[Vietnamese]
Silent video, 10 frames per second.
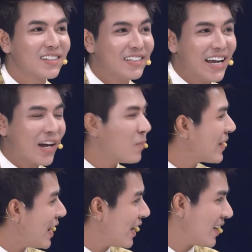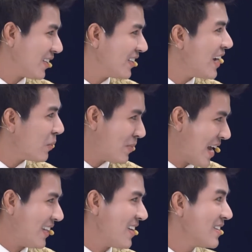người này không nghe dòng
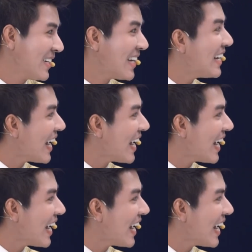này thì người kia